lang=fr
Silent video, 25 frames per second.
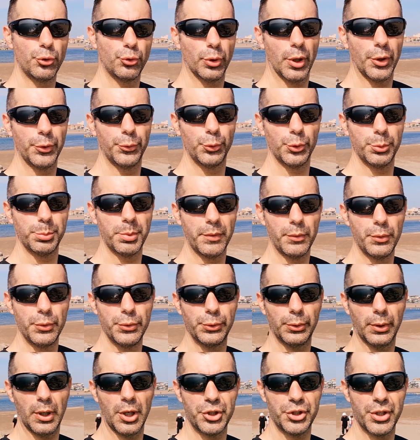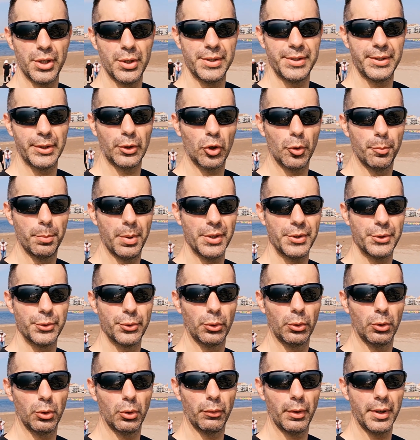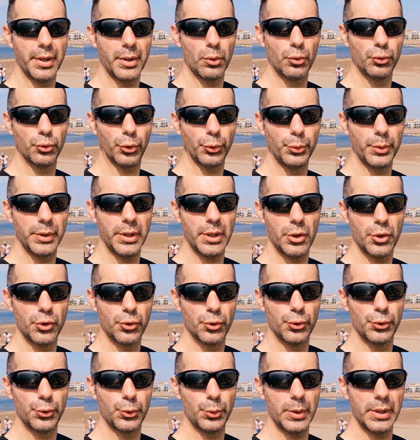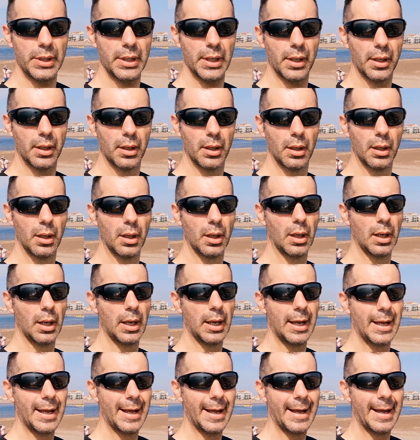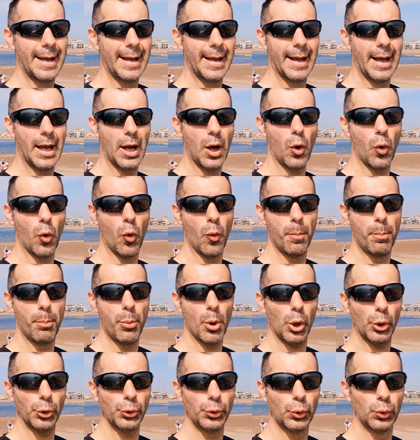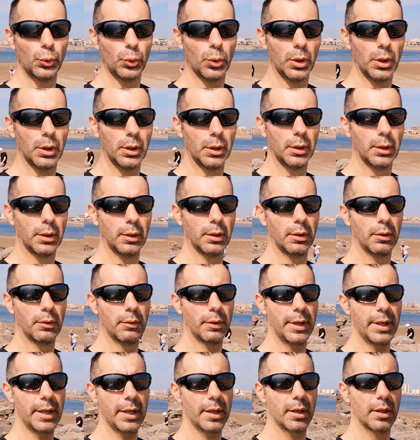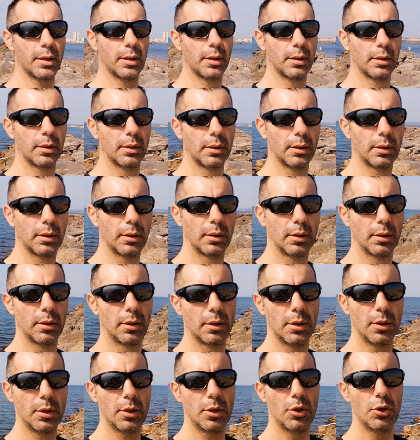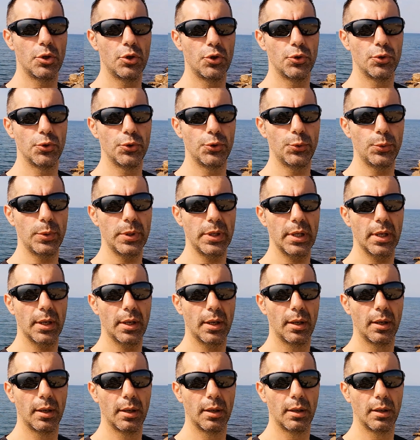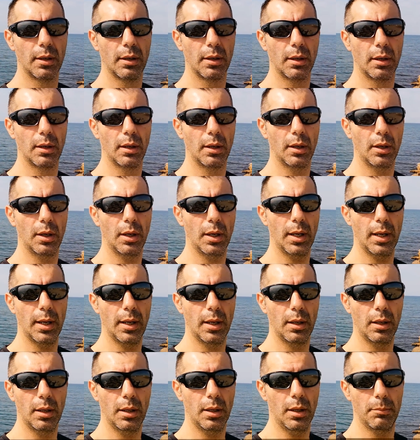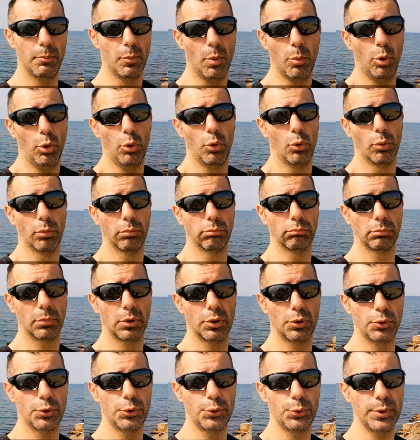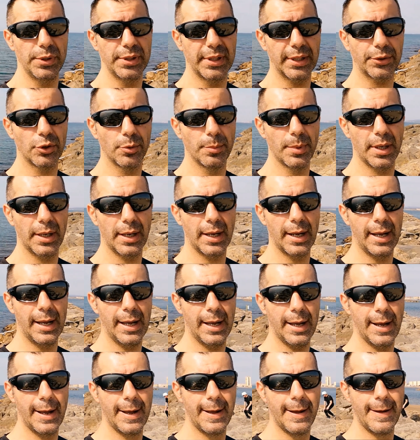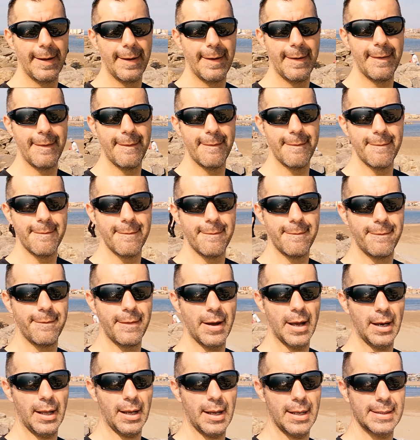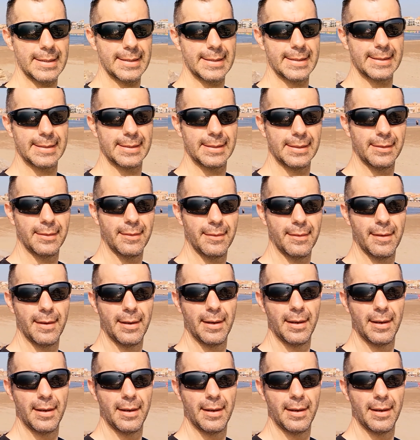Bonjour à tous, bienvenue sur la chaîne cycle passion Alors, vous voyez, aujourd'hui, je suis au bord de l'eau. Vous voyez, je suis au bord de l'eau. Je suis exactement à Valras.